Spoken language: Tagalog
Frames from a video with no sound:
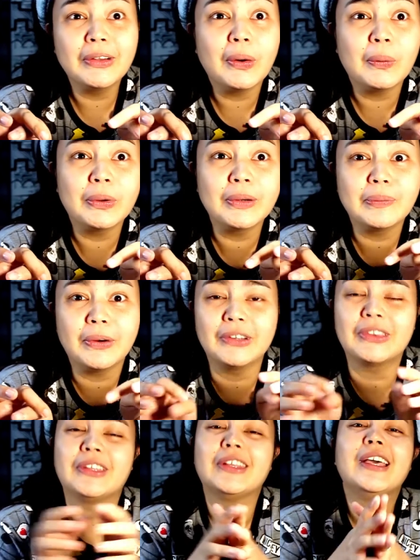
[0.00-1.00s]
lower bot.
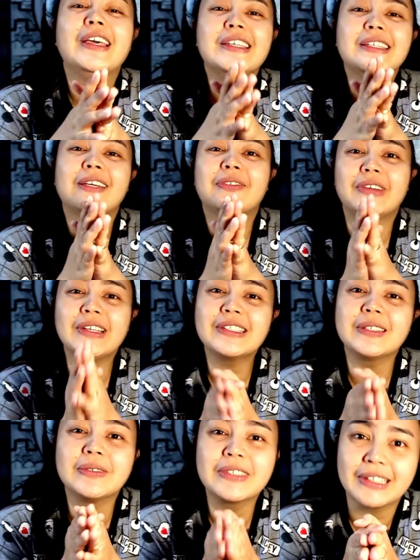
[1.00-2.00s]
please
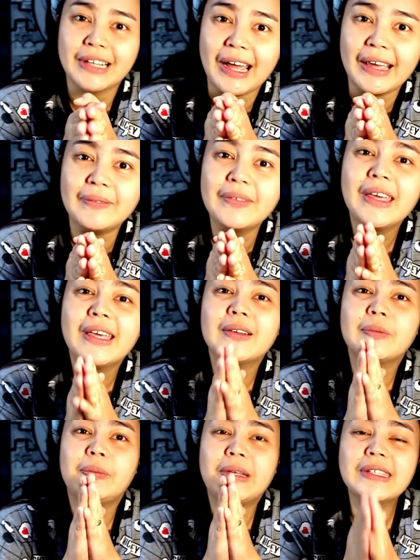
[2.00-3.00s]
subscribe
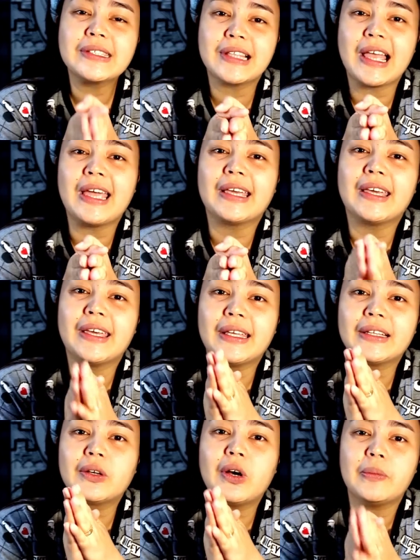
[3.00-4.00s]
please like
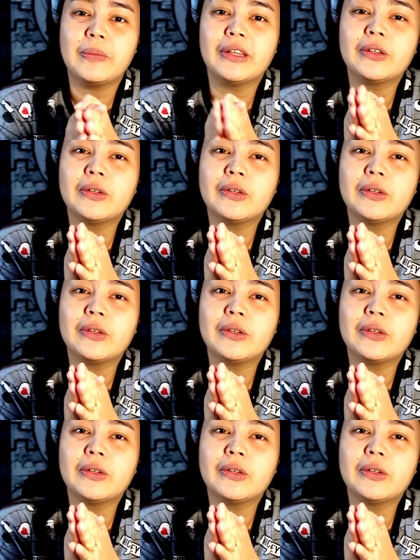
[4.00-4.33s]
and comment